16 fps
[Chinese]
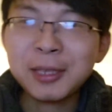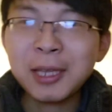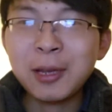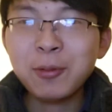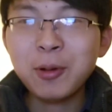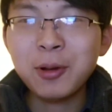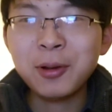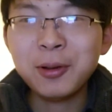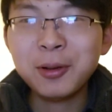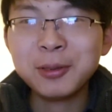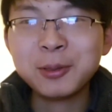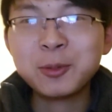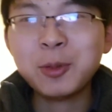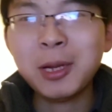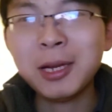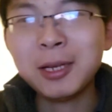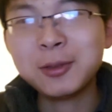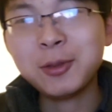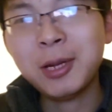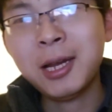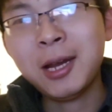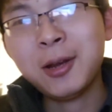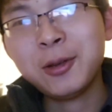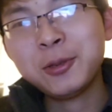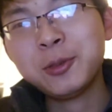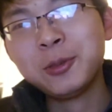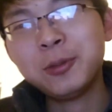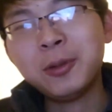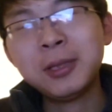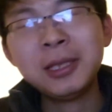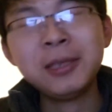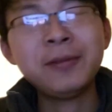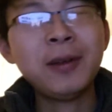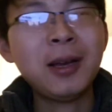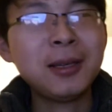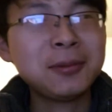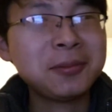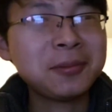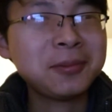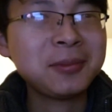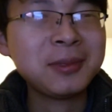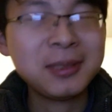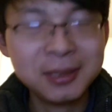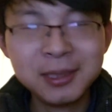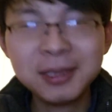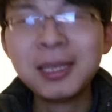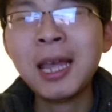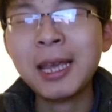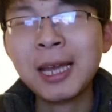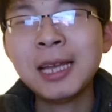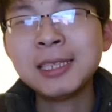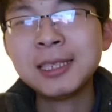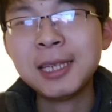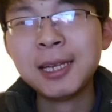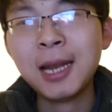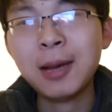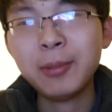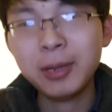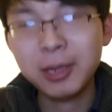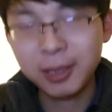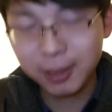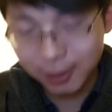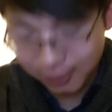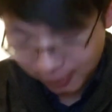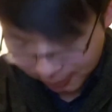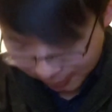带我转了转许多地方，太感谢他们了。